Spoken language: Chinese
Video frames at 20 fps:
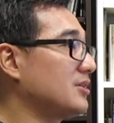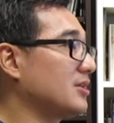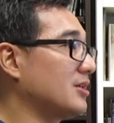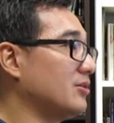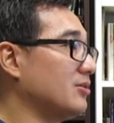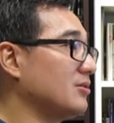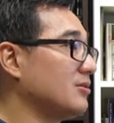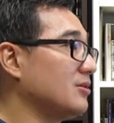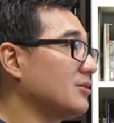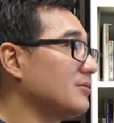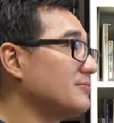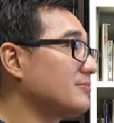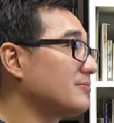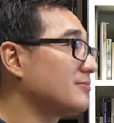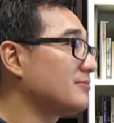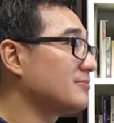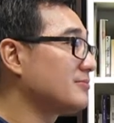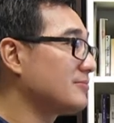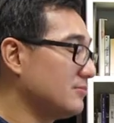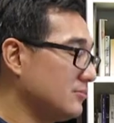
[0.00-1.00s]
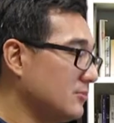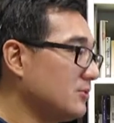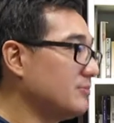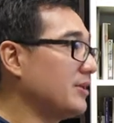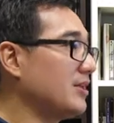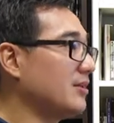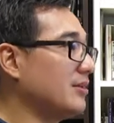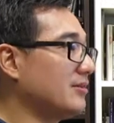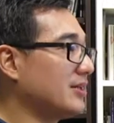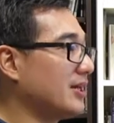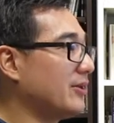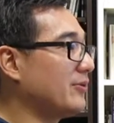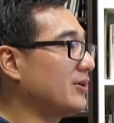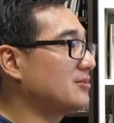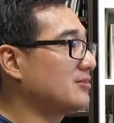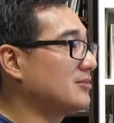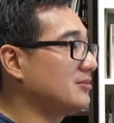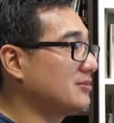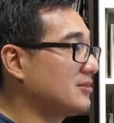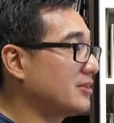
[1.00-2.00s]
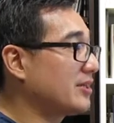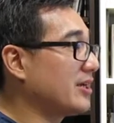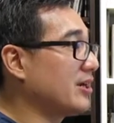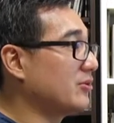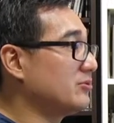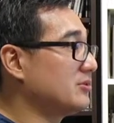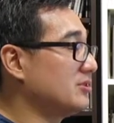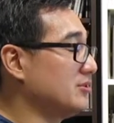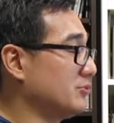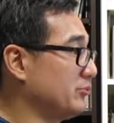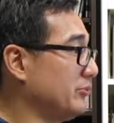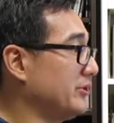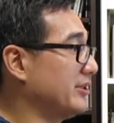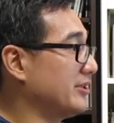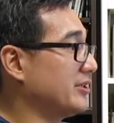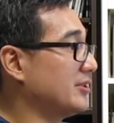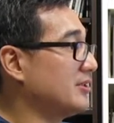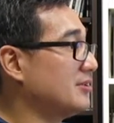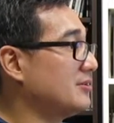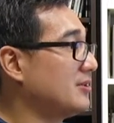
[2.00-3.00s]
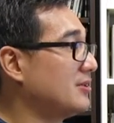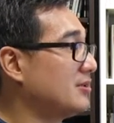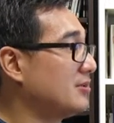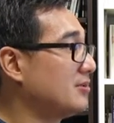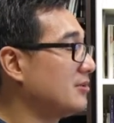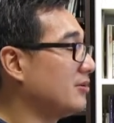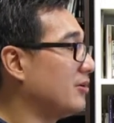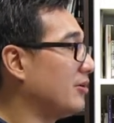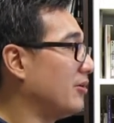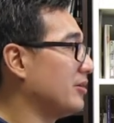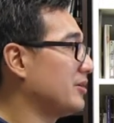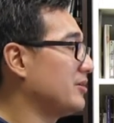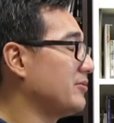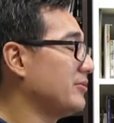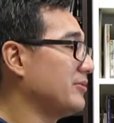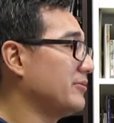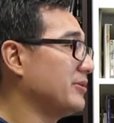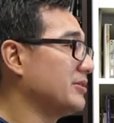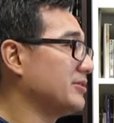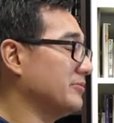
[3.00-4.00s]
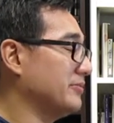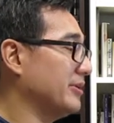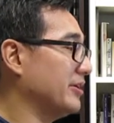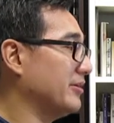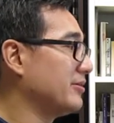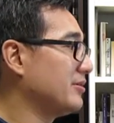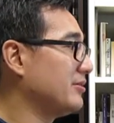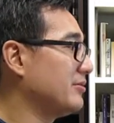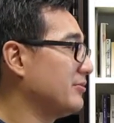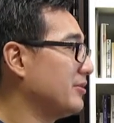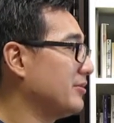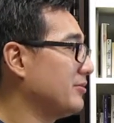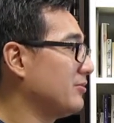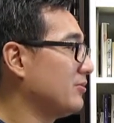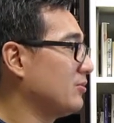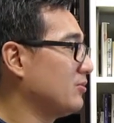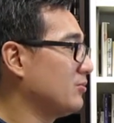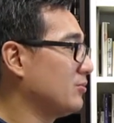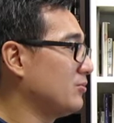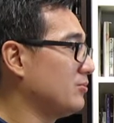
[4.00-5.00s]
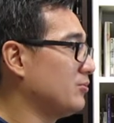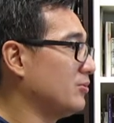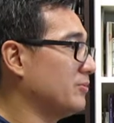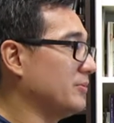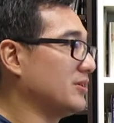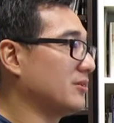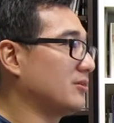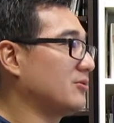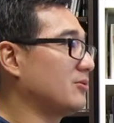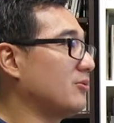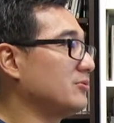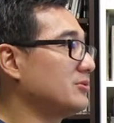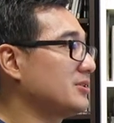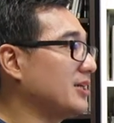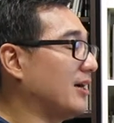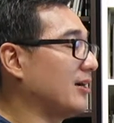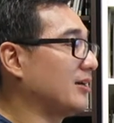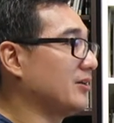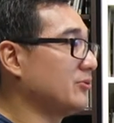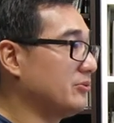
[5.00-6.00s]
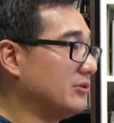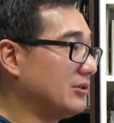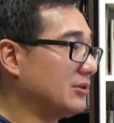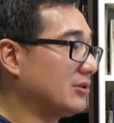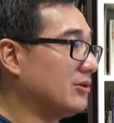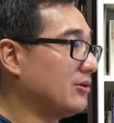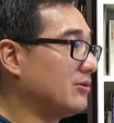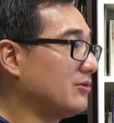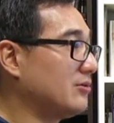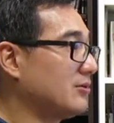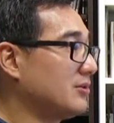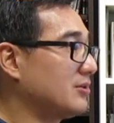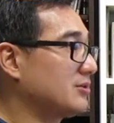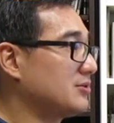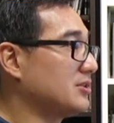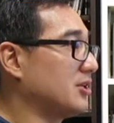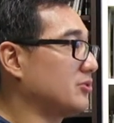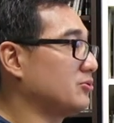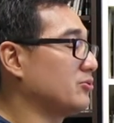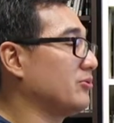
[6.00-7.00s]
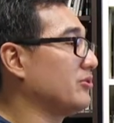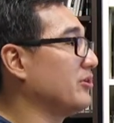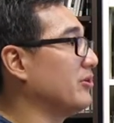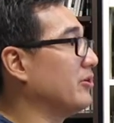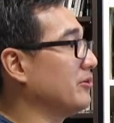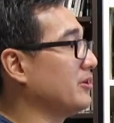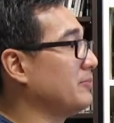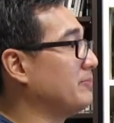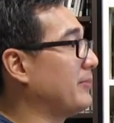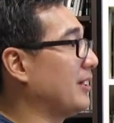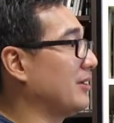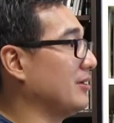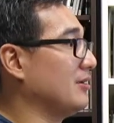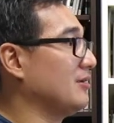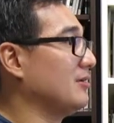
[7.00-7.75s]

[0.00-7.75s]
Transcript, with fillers: 这个。那 Made in Taiwan 是这条路是对的，嗯，哦，因为为什么？因为我们工厂跟员工少说也有一百、